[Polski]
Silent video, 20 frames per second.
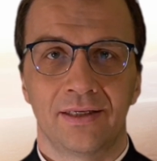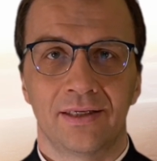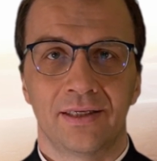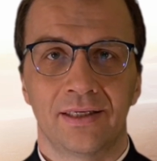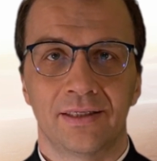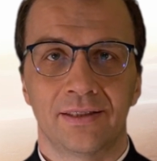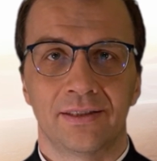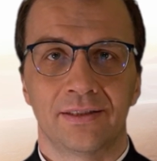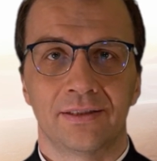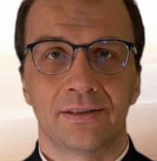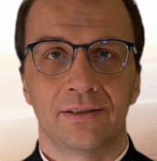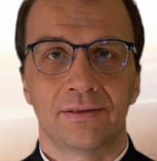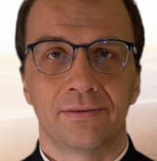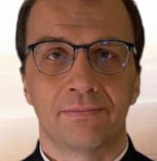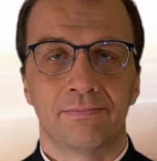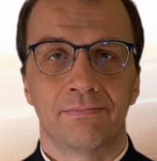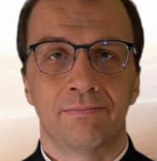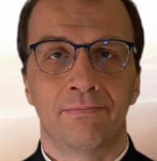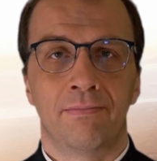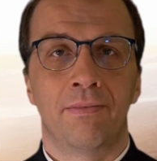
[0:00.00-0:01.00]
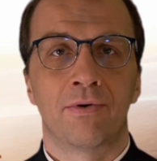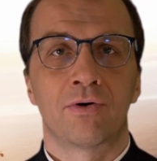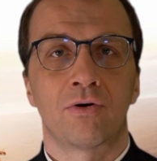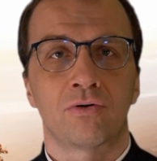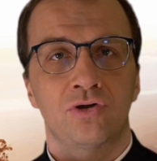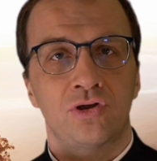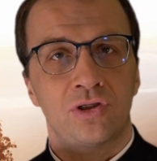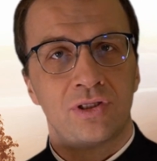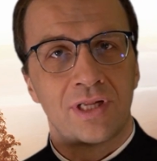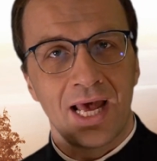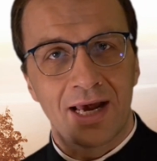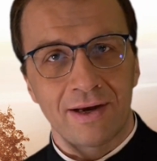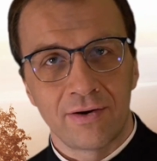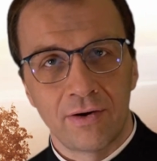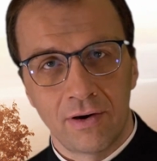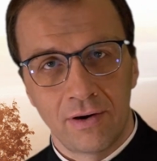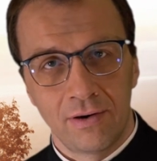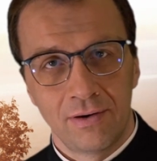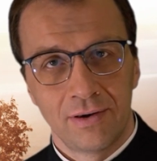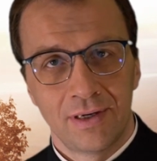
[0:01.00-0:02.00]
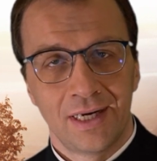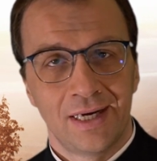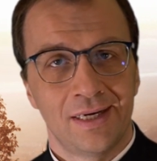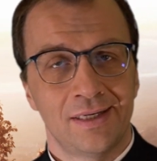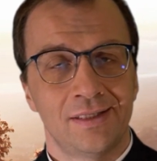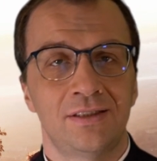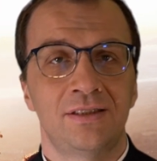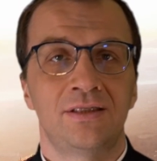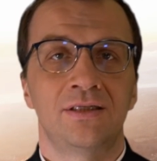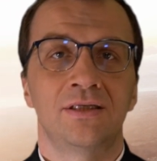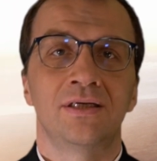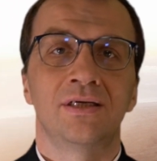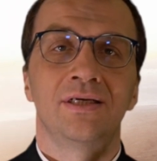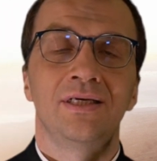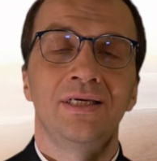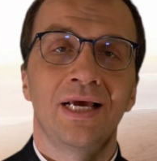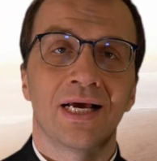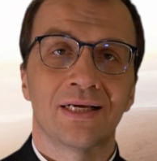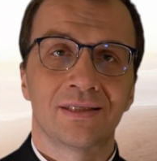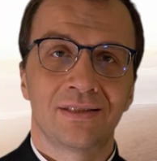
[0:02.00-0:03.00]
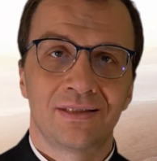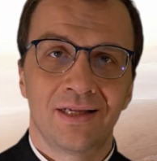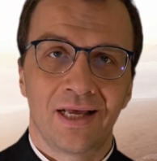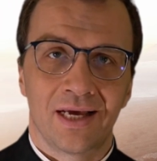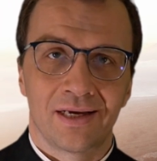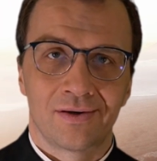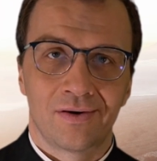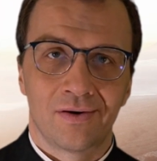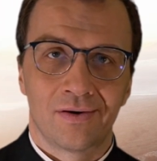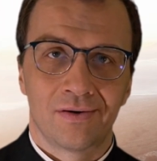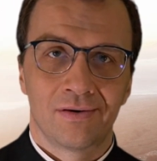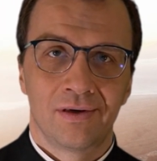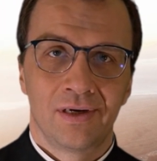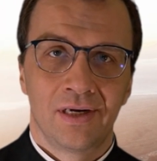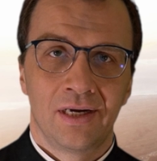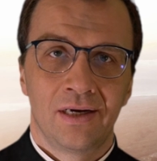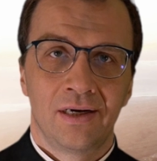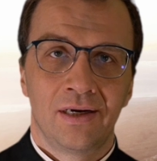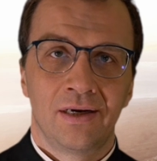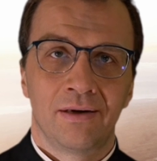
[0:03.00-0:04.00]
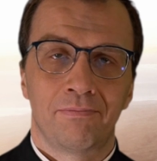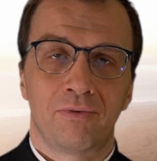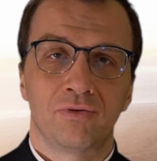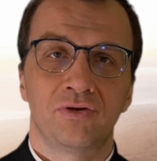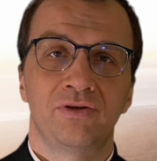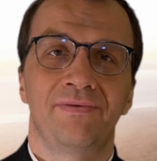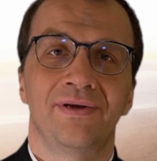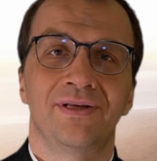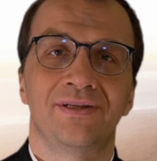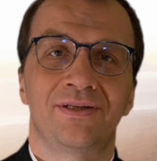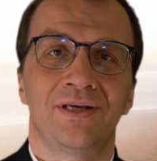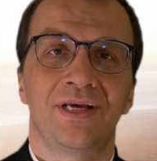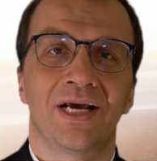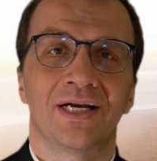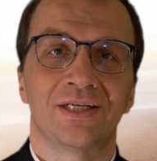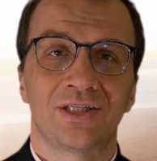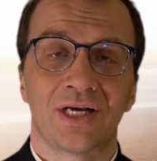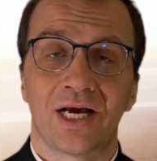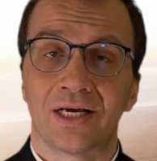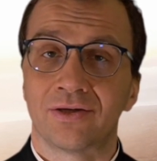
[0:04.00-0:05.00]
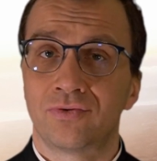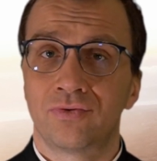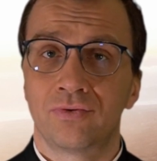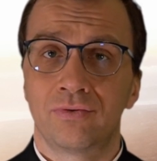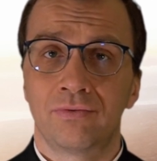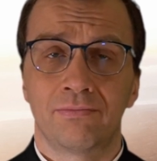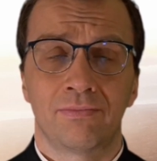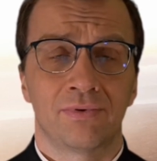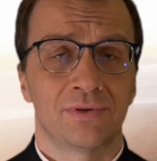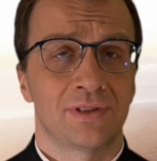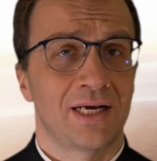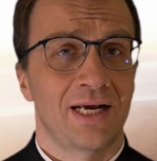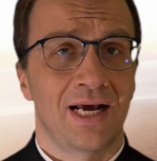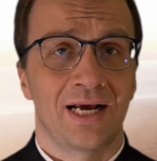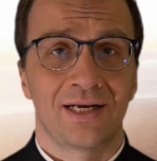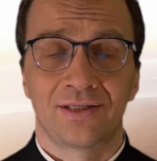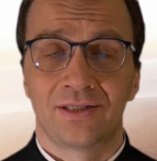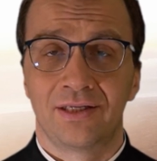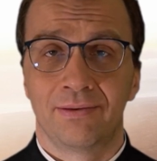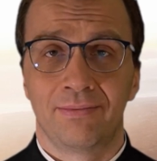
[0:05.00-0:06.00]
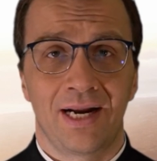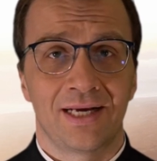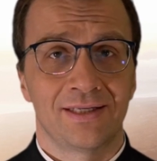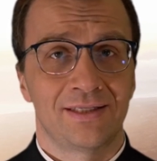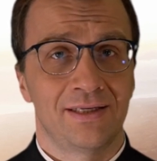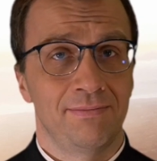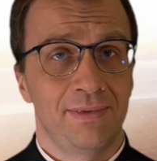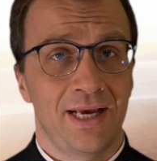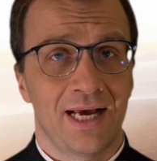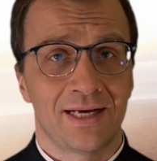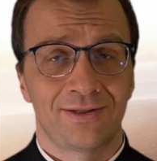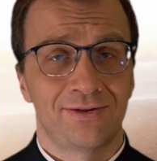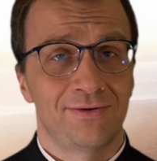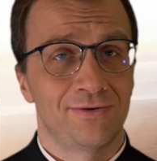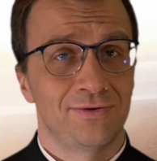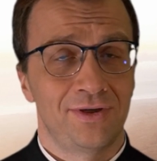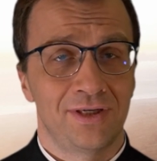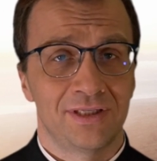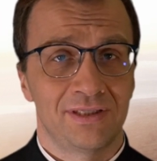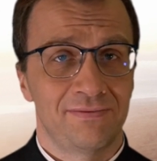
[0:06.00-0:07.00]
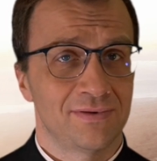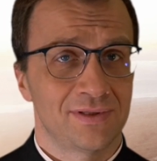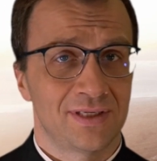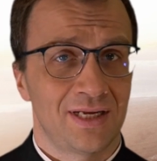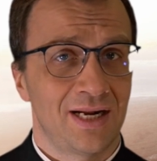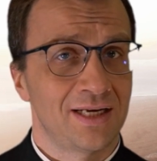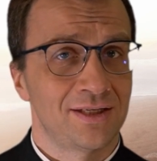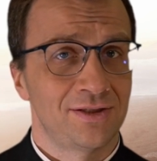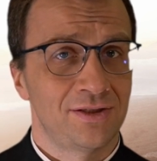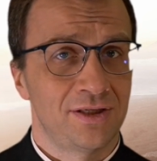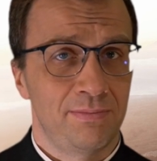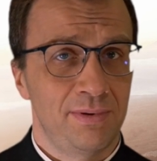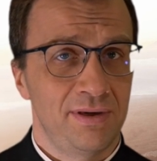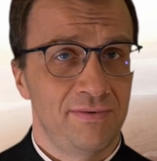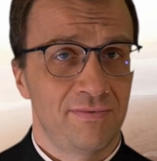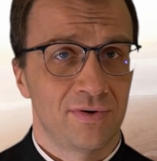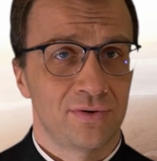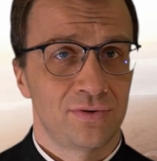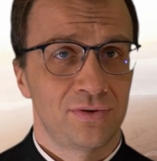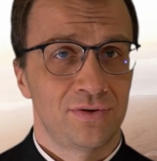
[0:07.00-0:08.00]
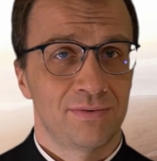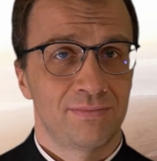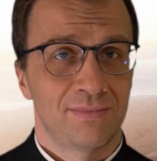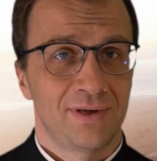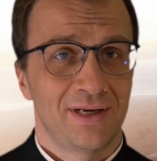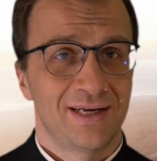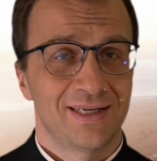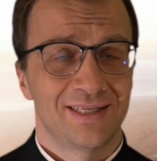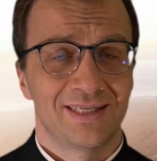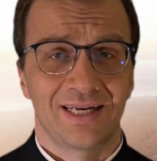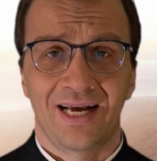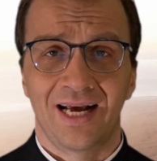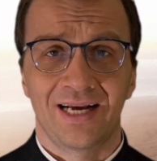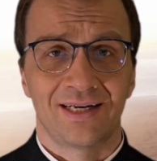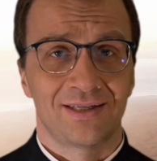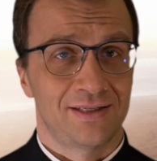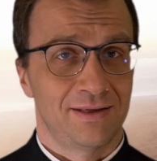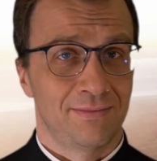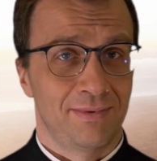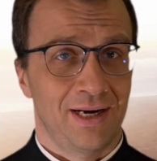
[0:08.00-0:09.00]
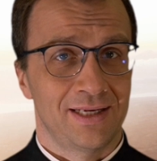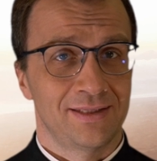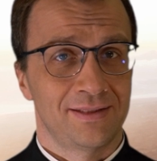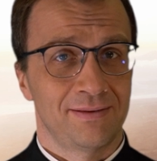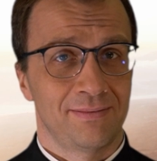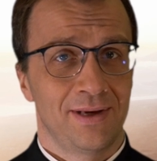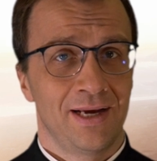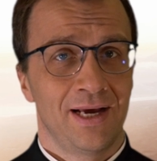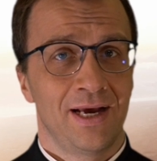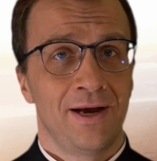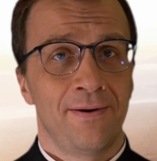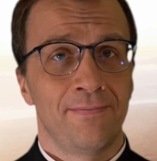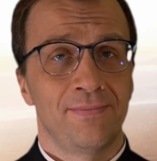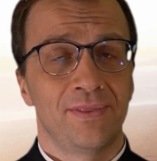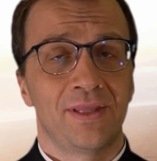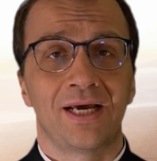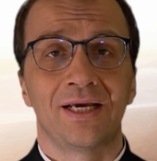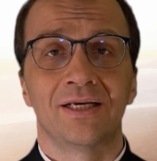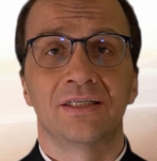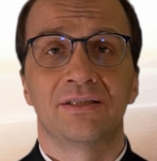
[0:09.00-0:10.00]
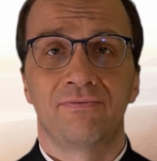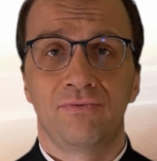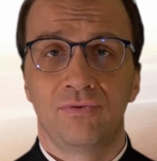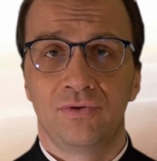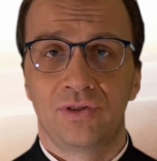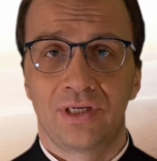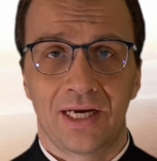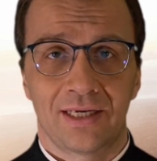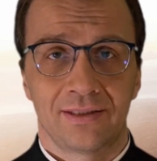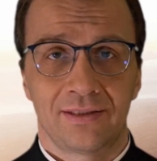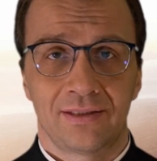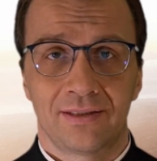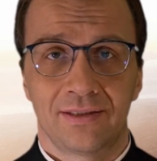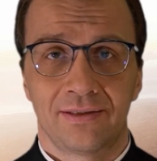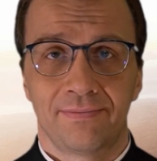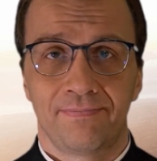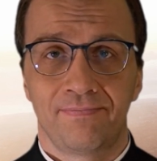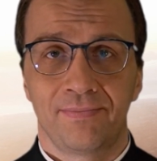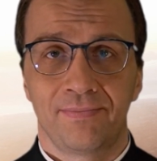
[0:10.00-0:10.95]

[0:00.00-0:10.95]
y, mrocznego czy jasnego, poświęcenia czasu, bo za każdym razem jasność jest związana z cierpliwością. Za każdym razem daje swój czas